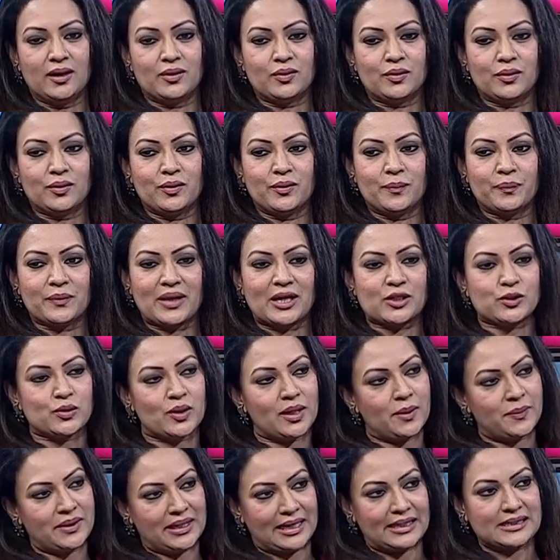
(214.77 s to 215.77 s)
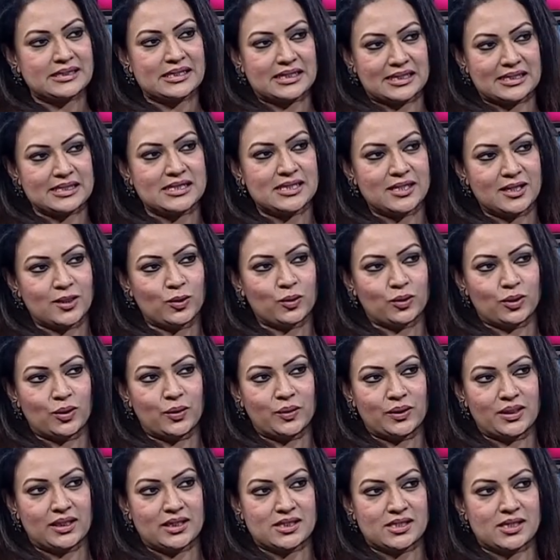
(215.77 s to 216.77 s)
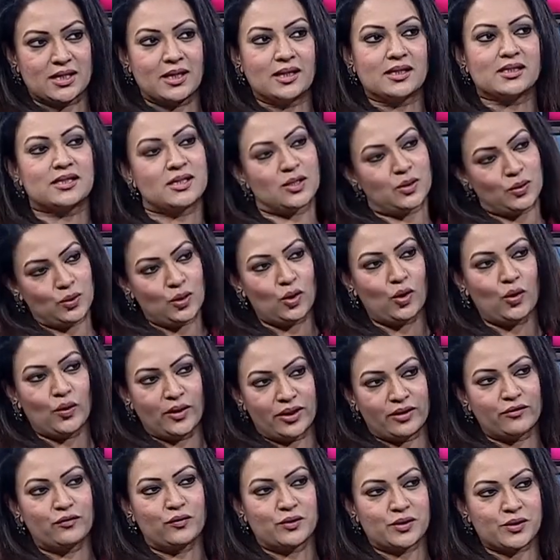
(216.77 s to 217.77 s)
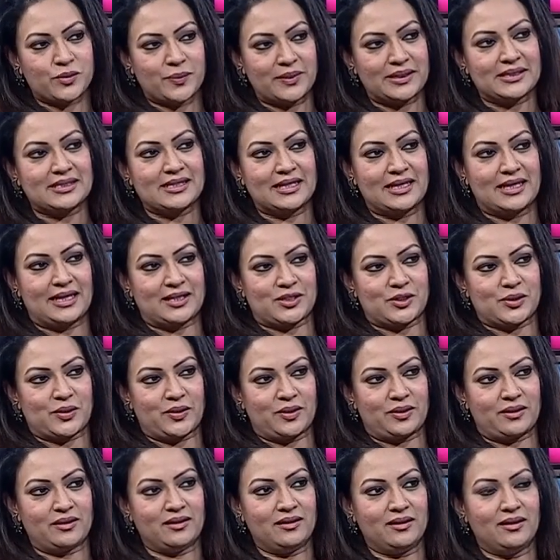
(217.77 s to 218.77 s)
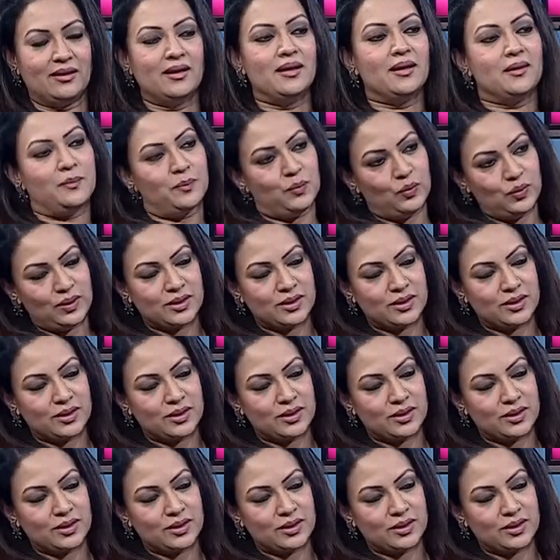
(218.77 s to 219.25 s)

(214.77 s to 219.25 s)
তো আসলে আমি কাছাকাছি কোথাও গিয়েছি সেও ল এনফোর্সমেন্টেই কাজ করে আচ্ছা।